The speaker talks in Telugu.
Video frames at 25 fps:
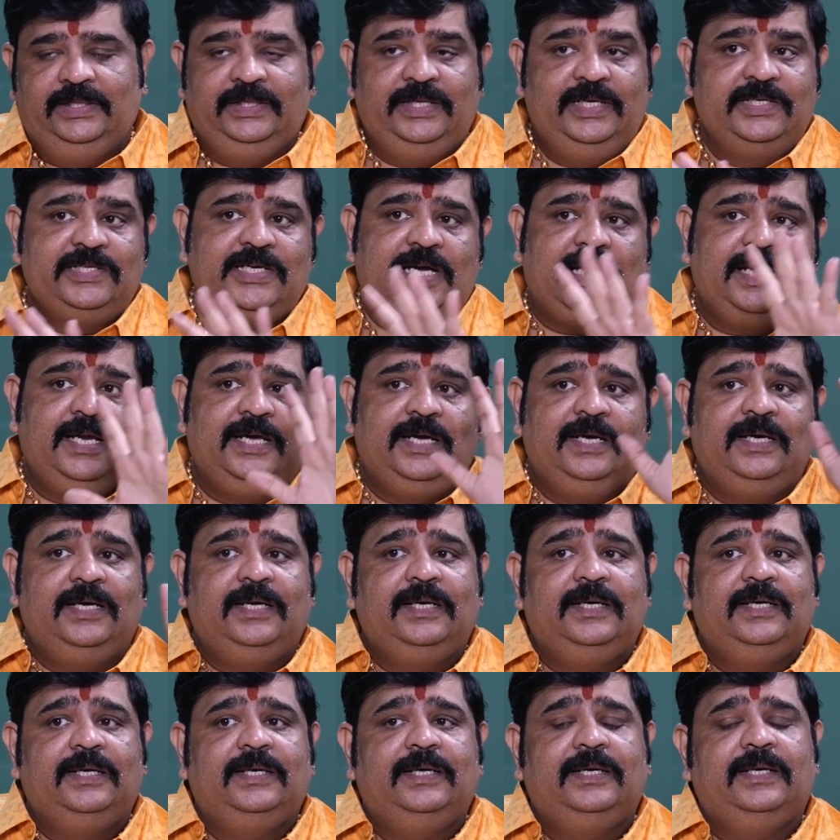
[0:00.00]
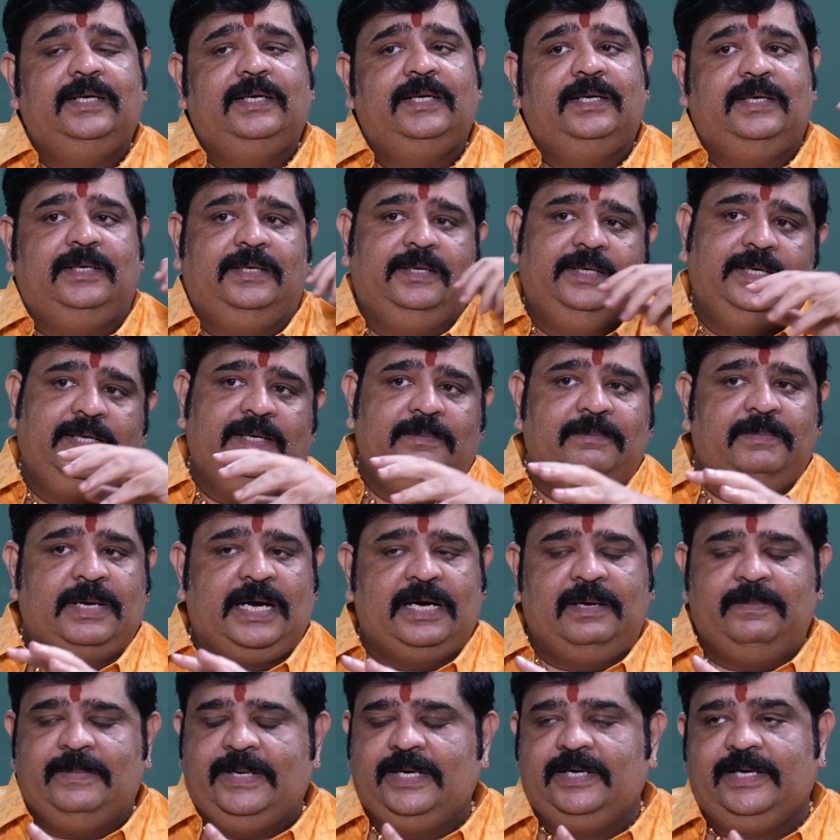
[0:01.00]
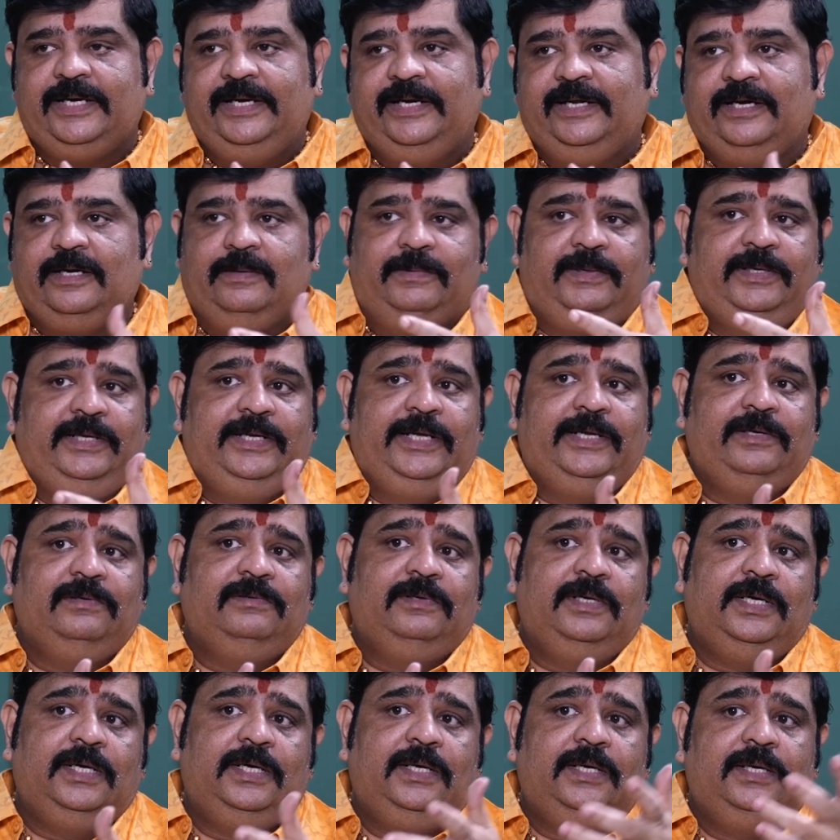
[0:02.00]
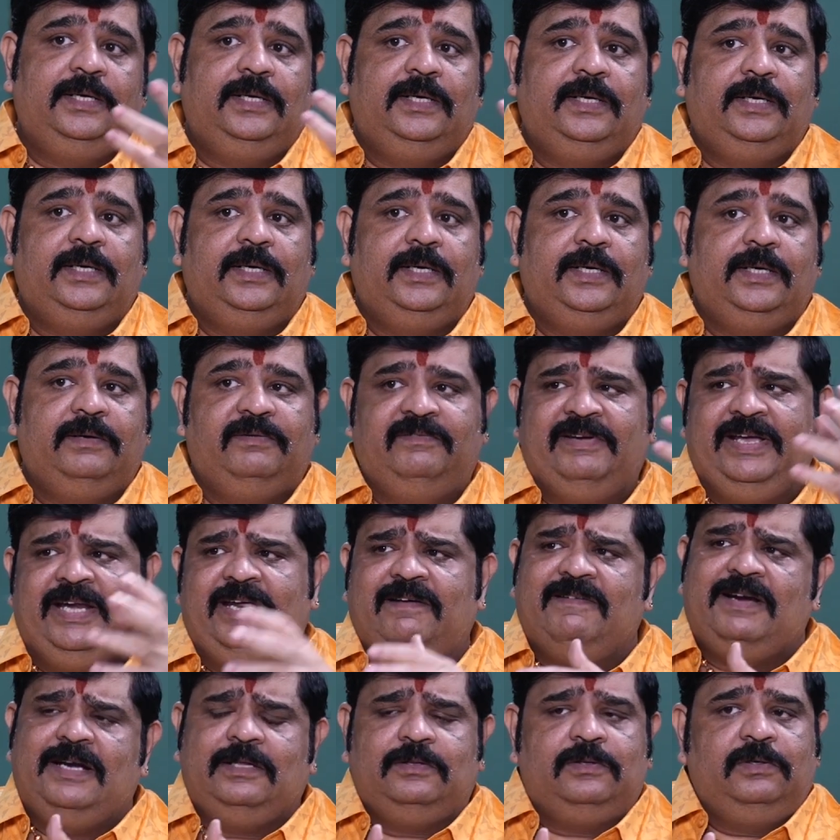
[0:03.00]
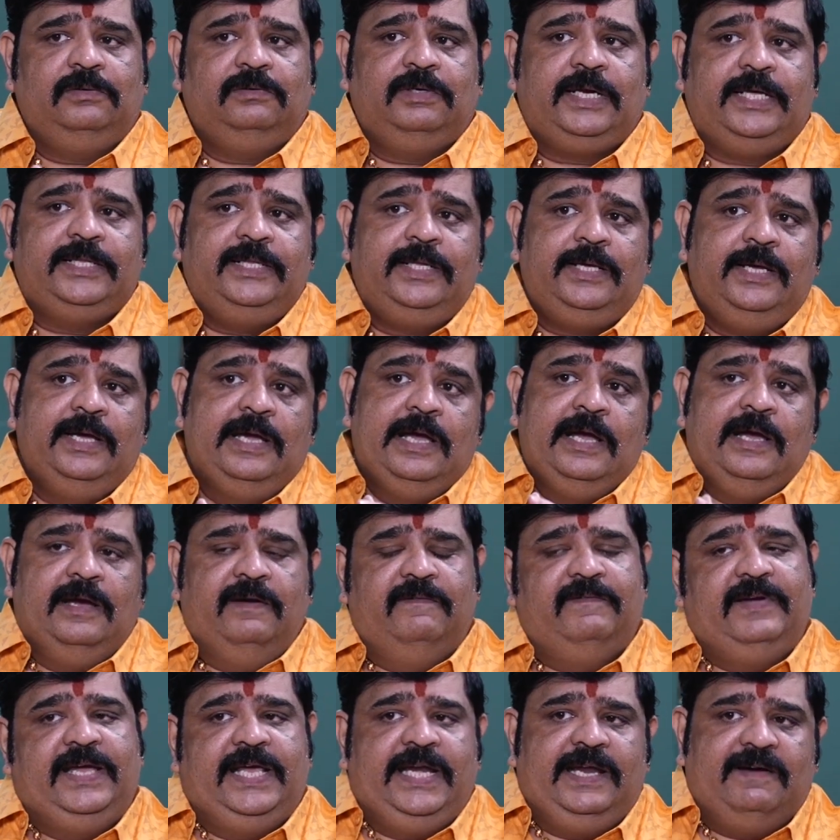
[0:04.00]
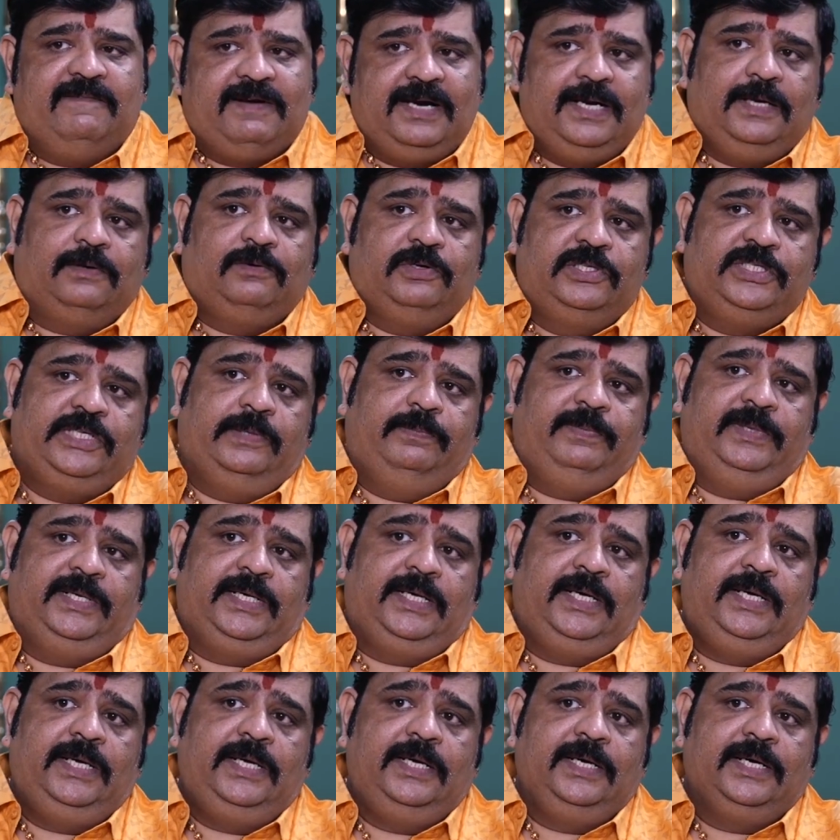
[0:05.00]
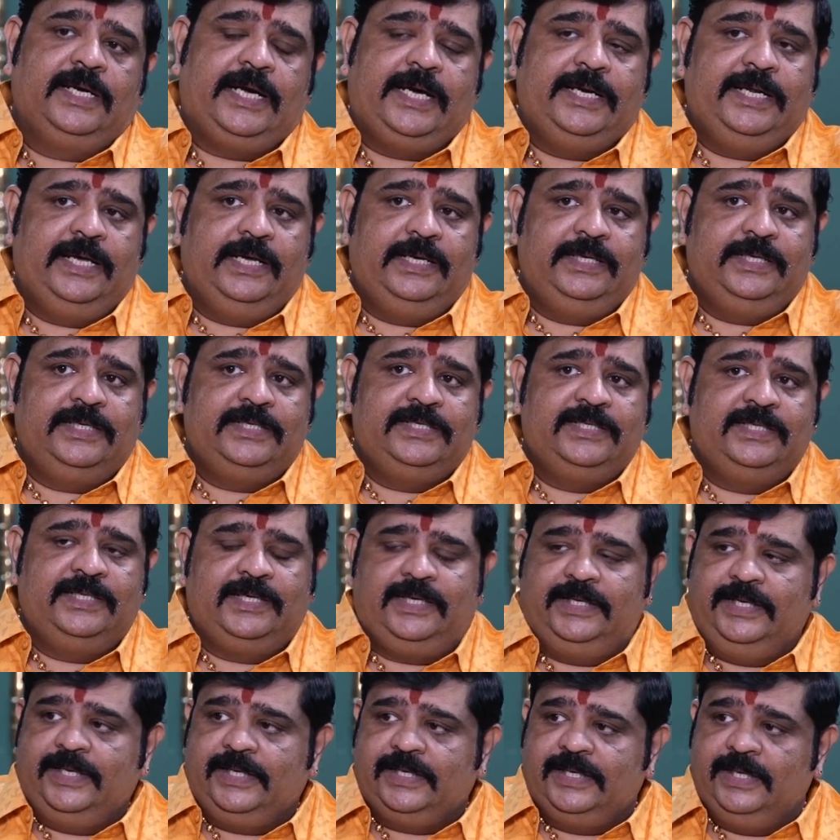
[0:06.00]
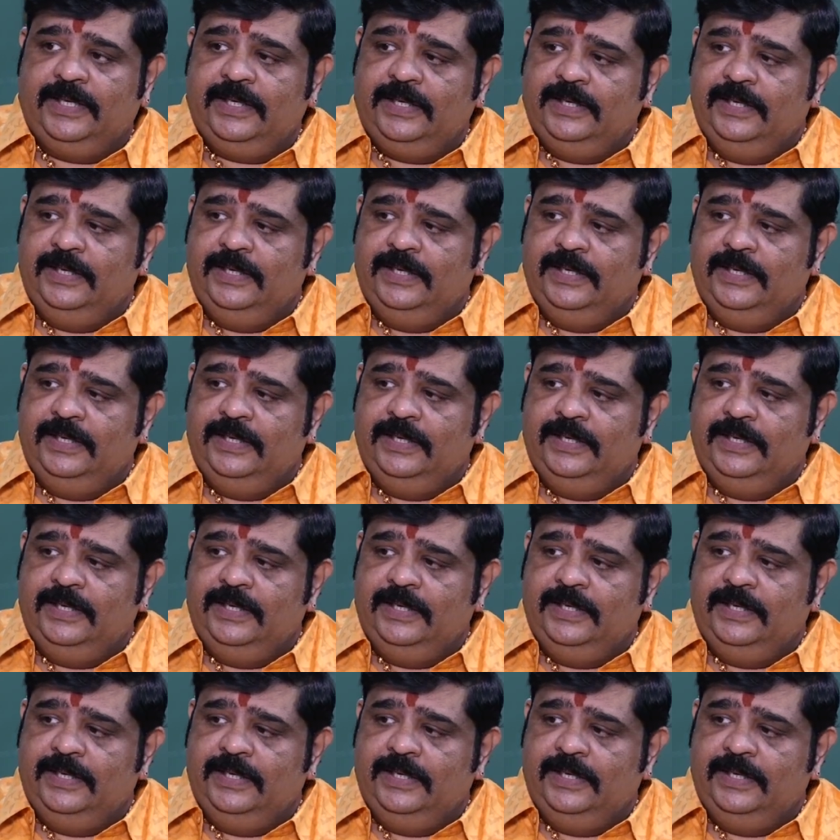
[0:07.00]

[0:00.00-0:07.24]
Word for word: హిందీ చాలా బాగా మాట్లాడింది కాబట్టి నేను కూడా వేరే వాళ్ళతో కూడా అయితే వేరే వాళ్ళకు కూడా చెప్పిన కానీ ఏం చేసిందంటే అక్కడ